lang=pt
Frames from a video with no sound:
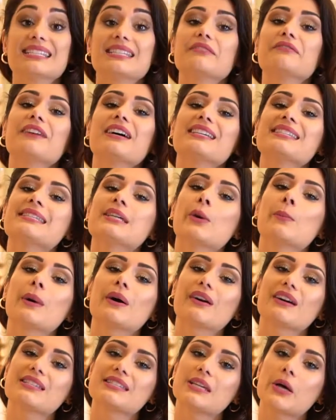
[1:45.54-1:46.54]
se vai ser
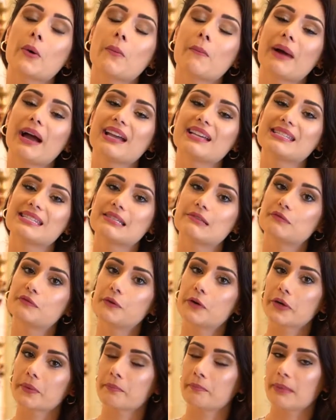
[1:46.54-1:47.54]
uma ocasião mais
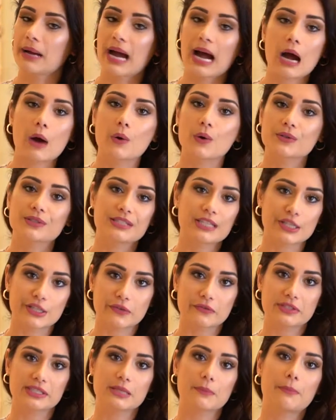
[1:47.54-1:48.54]
informal, ou
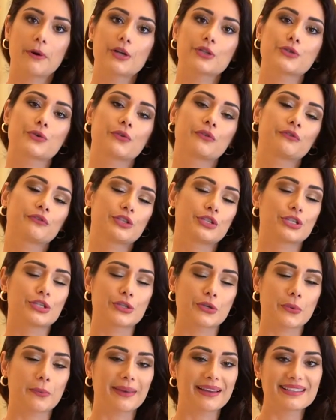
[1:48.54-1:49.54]
seja, você pode ir com um
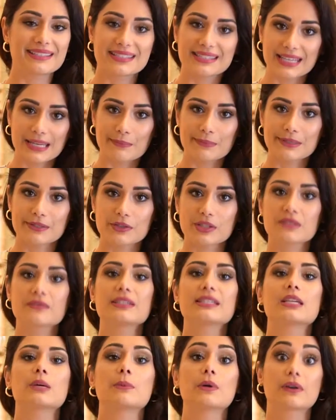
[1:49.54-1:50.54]
vestidinho mais simples, ou se
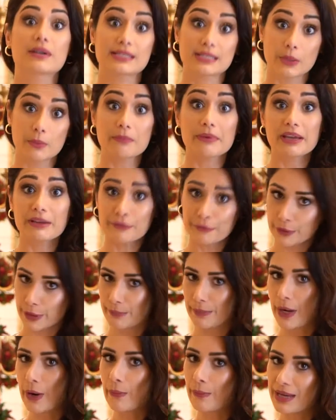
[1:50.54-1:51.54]
vai ser uma ocasião bem
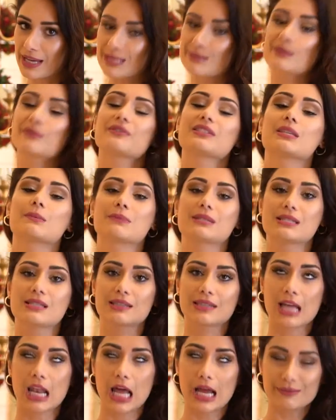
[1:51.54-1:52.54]
formal mesmo, que você precisa
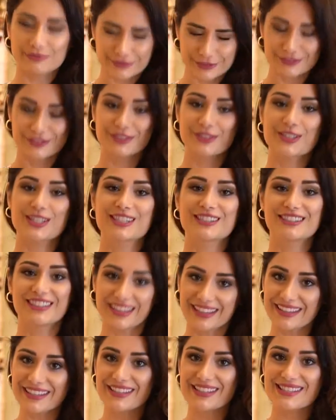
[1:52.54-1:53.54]
estar tá lá nos
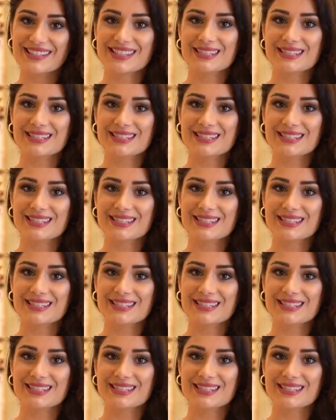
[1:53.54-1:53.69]
trinques.